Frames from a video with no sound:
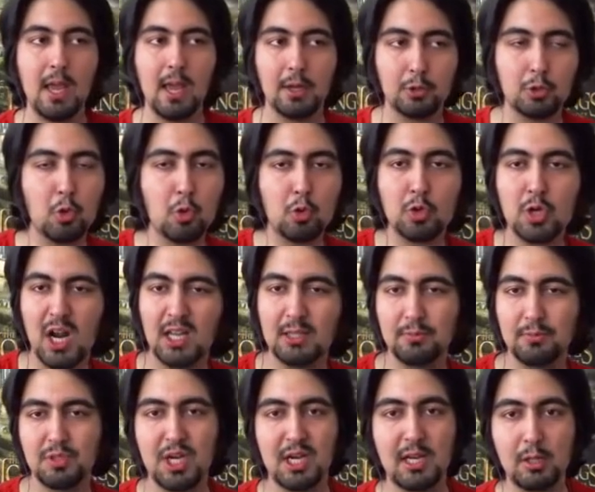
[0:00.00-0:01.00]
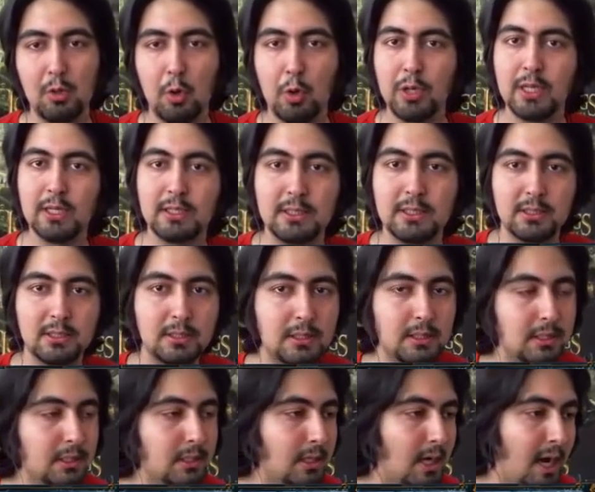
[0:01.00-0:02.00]
çok rahat bir şekilde oynanır.
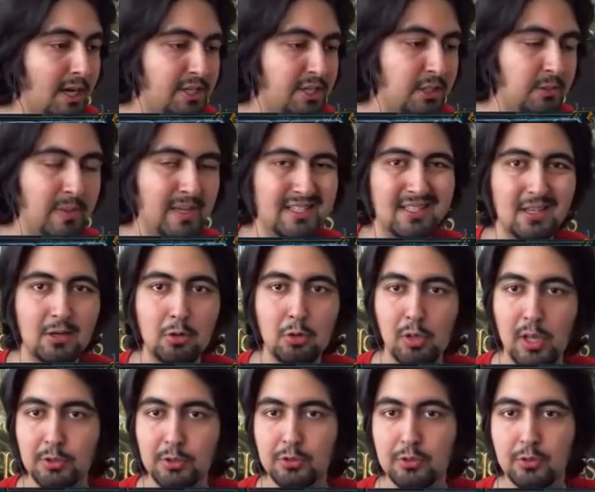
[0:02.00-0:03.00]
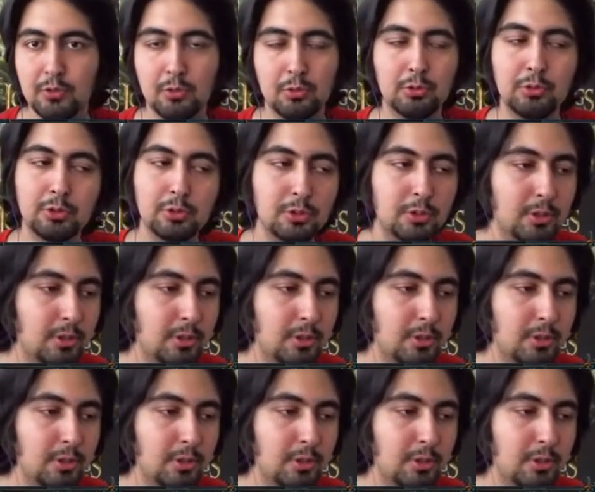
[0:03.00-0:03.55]
Aşılması da kolay olur.